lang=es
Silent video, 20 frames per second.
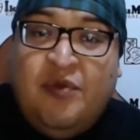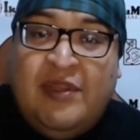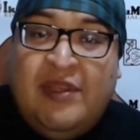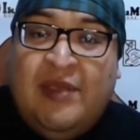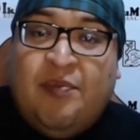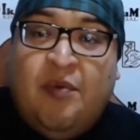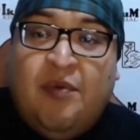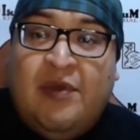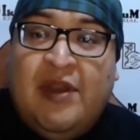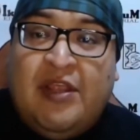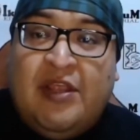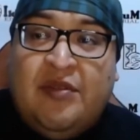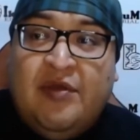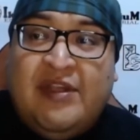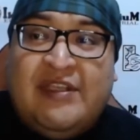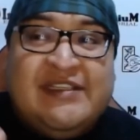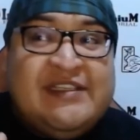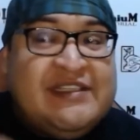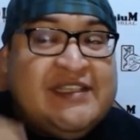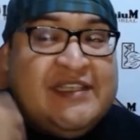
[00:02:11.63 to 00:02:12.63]
de,
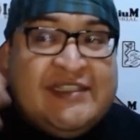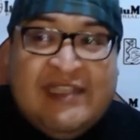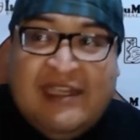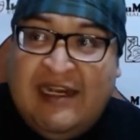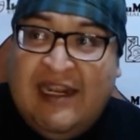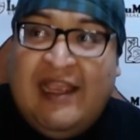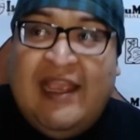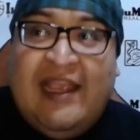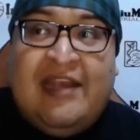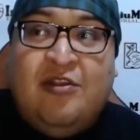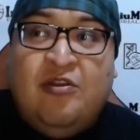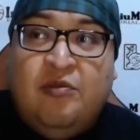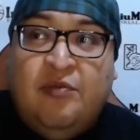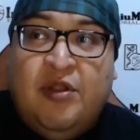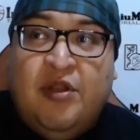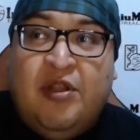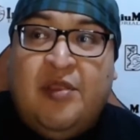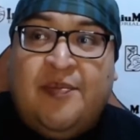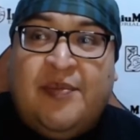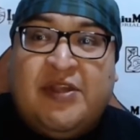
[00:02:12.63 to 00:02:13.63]
pobladores, es decir, el
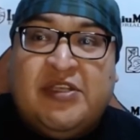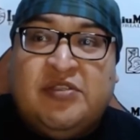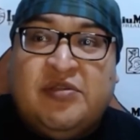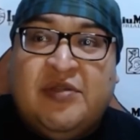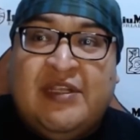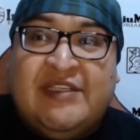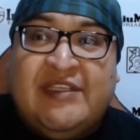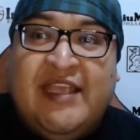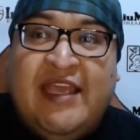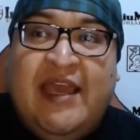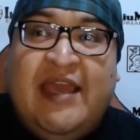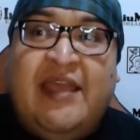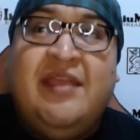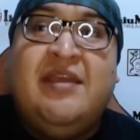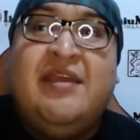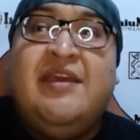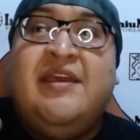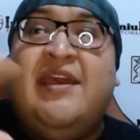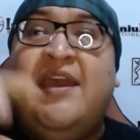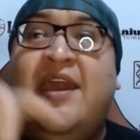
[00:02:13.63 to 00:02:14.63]
número de personas que hay,